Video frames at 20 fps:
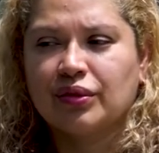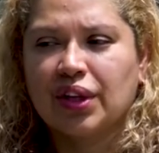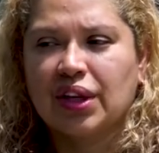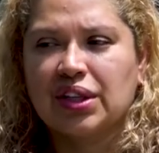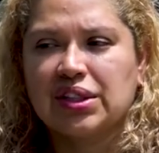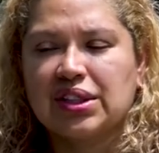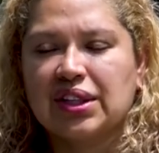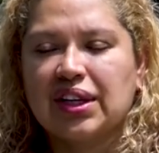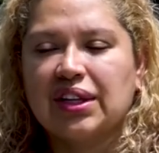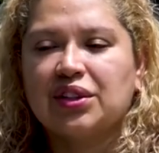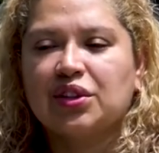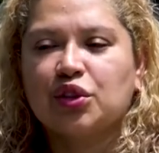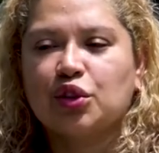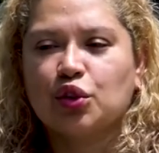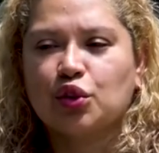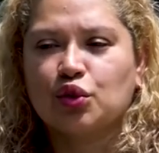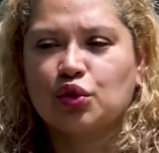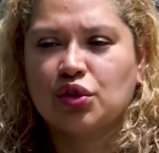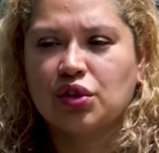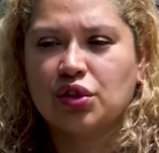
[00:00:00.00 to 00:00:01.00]
es la
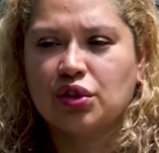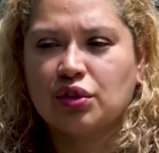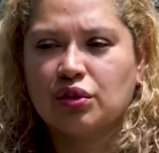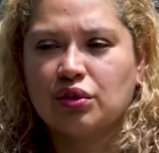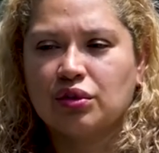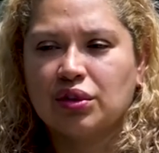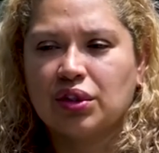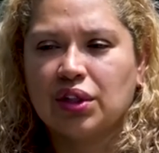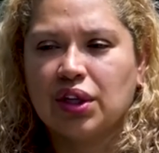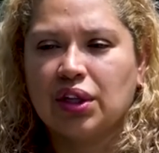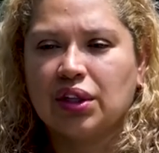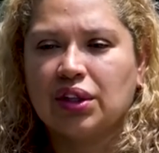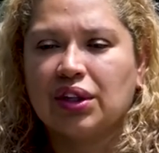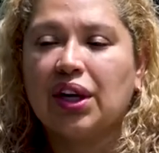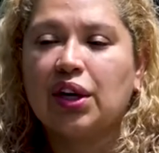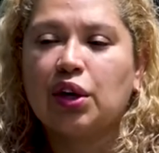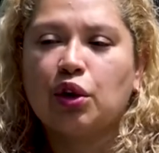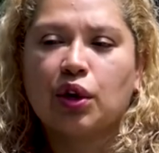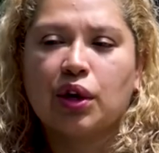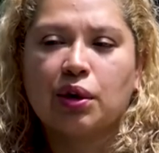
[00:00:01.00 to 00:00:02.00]
introducción
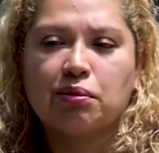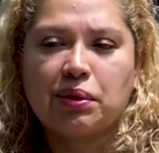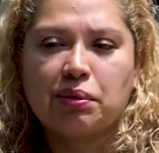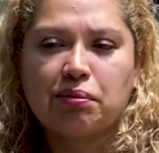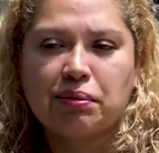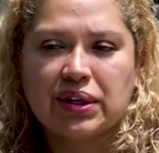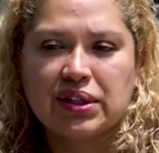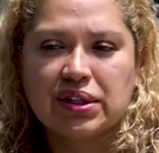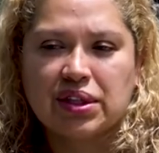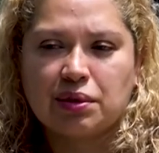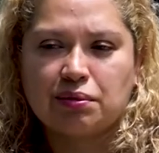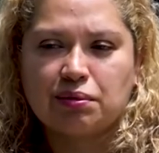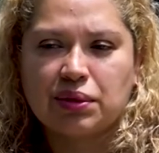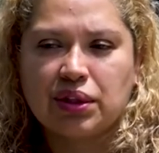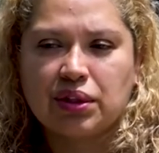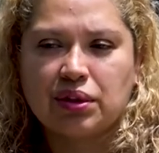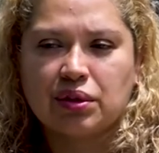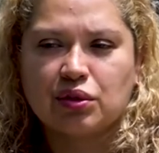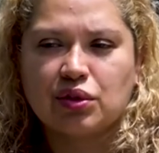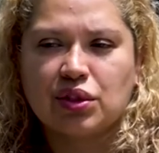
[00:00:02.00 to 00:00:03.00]
de lo que me pasa a
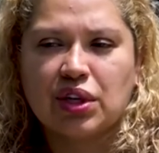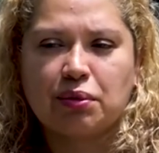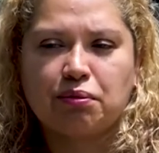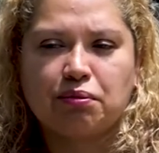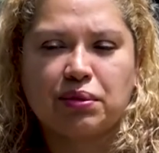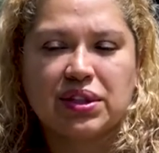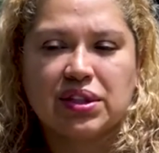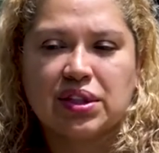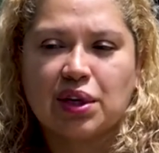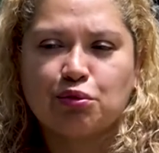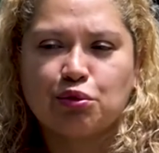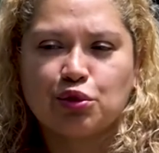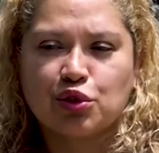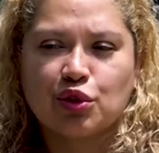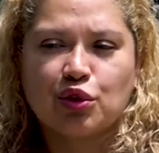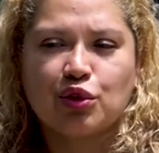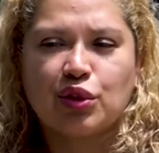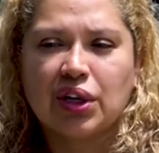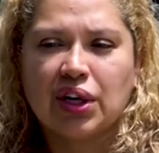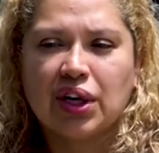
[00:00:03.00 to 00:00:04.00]
mí. O sea, empezamos
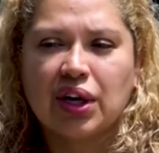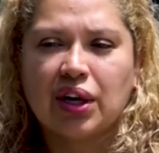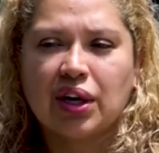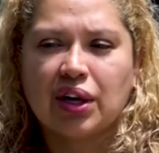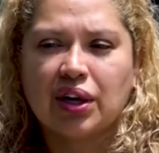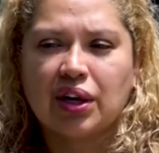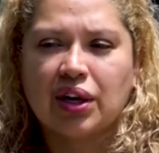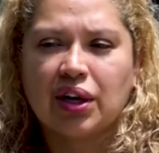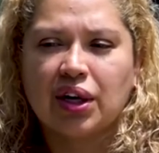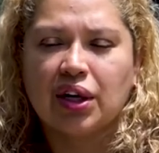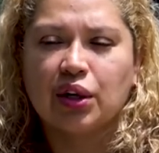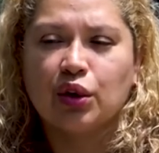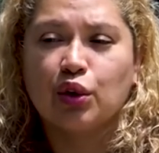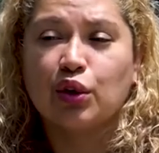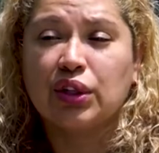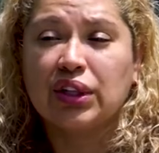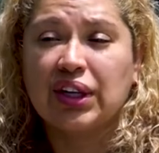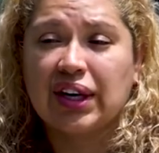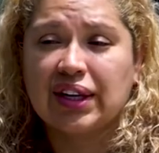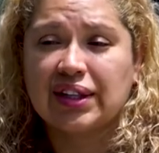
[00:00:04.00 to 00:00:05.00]
con la
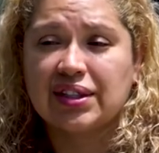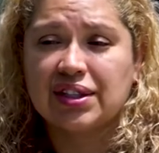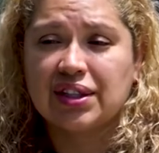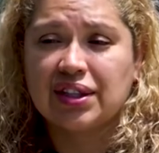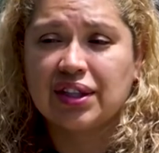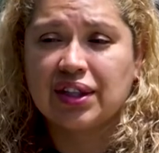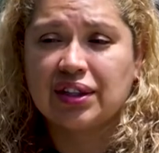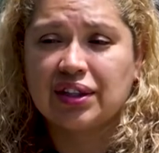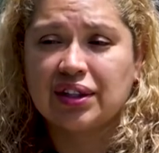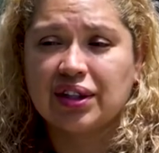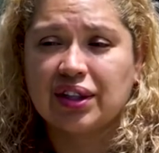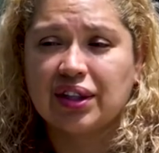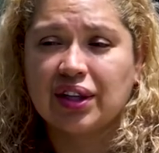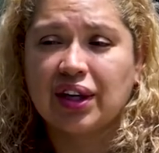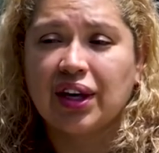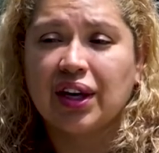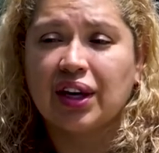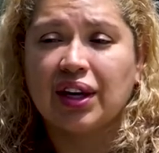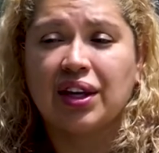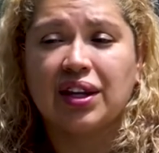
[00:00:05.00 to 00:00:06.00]
con el accidente.
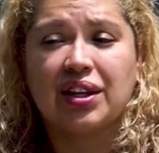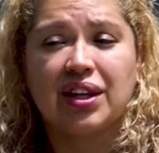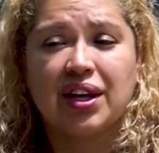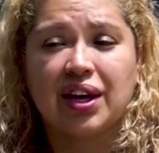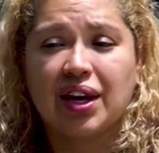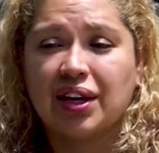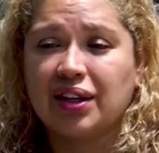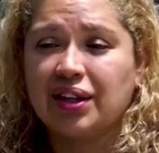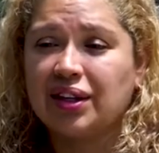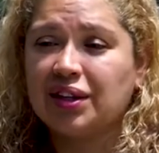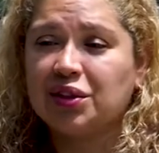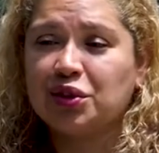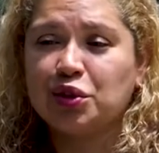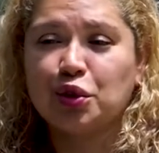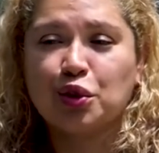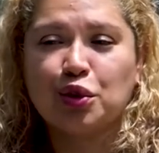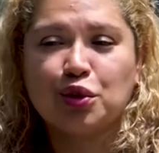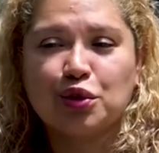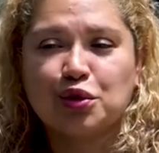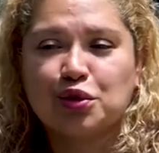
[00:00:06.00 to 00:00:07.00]
Y de ahí
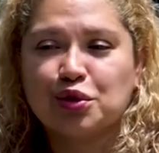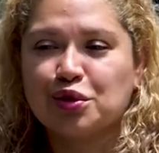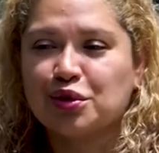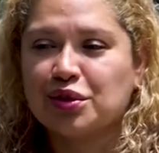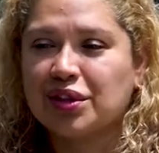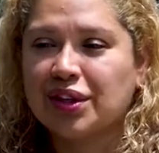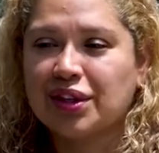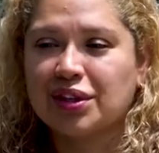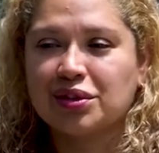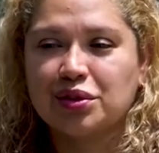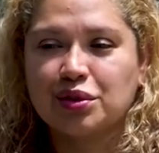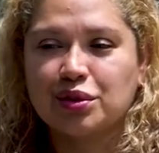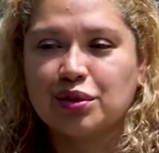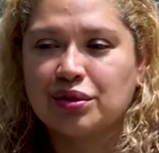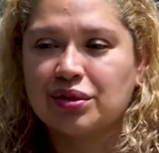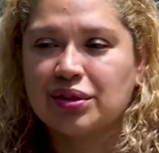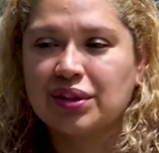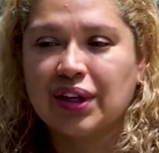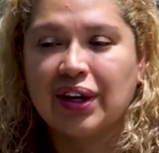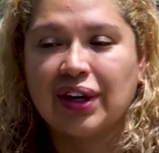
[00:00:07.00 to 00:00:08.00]
todos los
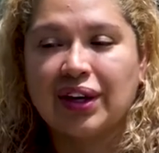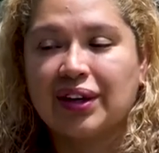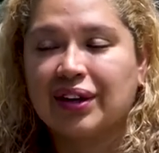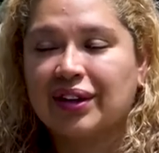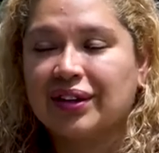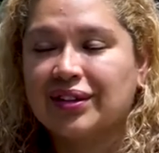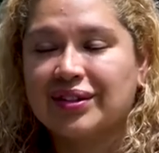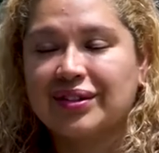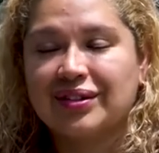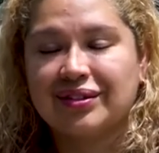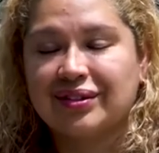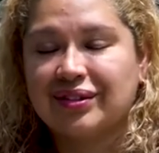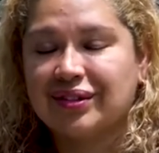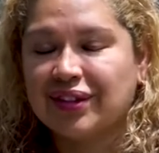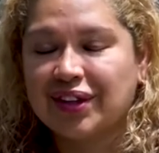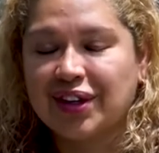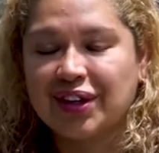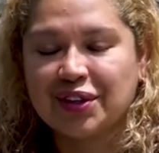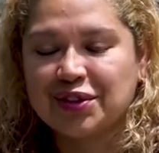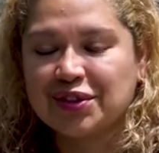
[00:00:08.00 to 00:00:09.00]
sucesos,
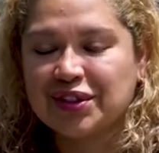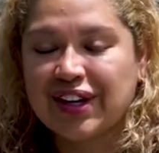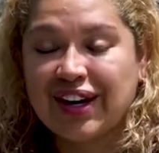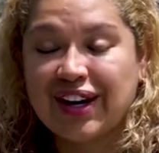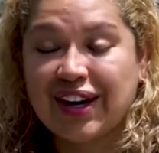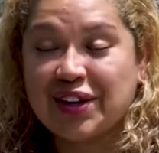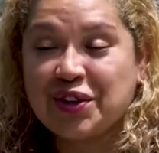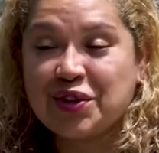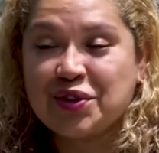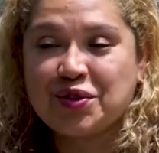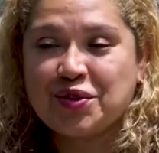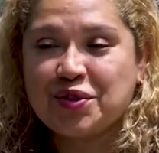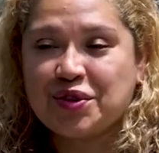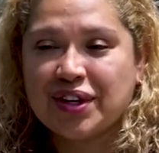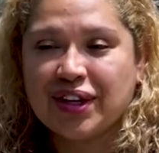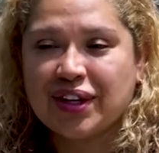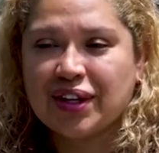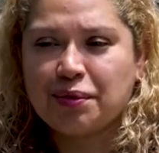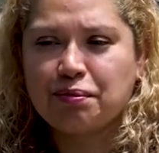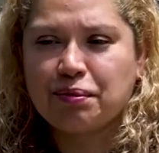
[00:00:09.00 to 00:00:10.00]
o sea, la
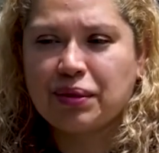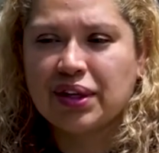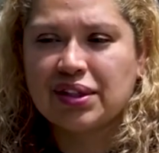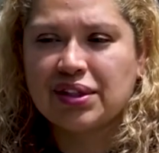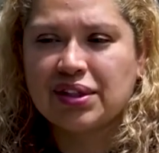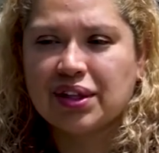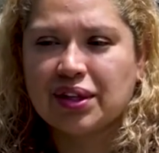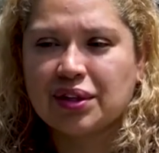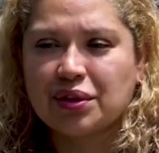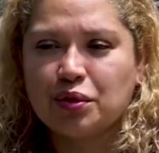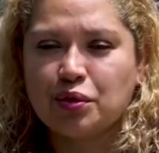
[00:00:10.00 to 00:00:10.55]
locura que pasa